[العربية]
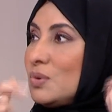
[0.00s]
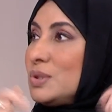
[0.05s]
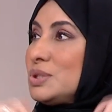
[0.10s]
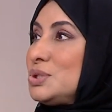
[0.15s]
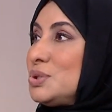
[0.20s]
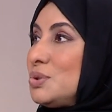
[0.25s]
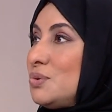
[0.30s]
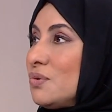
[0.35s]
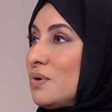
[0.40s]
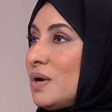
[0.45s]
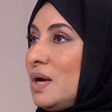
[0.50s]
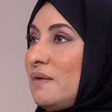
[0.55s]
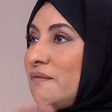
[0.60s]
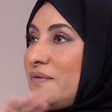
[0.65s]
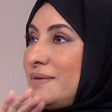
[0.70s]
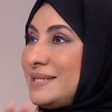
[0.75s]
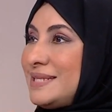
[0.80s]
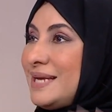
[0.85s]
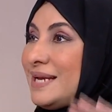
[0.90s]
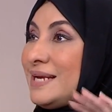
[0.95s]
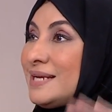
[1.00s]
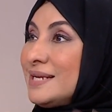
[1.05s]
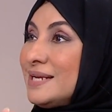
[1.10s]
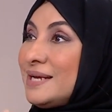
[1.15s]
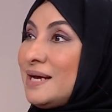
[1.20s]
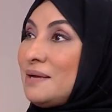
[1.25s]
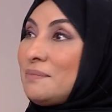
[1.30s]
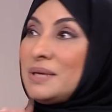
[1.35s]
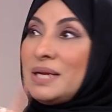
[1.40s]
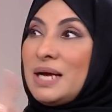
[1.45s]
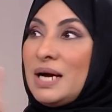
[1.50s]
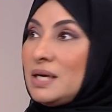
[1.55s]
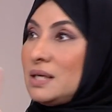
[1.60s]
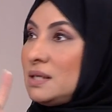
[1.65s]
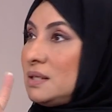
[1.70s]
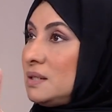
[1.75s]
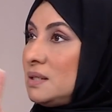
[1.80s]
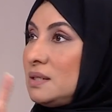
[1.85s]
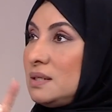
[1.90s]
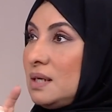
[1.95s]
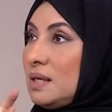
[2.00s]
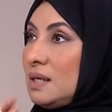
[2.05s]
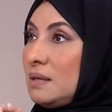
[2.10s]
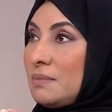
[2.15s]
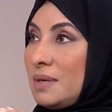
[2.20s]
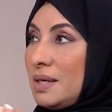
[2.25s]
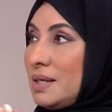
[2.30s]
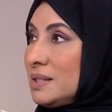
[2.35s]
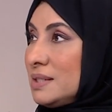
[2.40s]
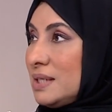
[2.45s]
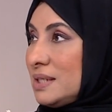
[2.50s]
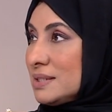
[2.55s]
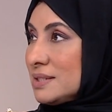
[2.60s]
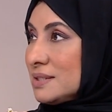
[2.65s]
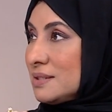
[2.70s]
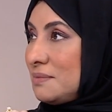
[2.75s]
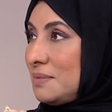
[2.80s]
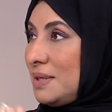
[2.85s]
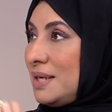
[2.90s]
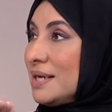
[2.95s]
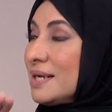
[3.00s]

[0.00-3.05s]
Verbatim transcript: والسلوك صح. بالتالي احنا نعلم لا احنا ما نتعصب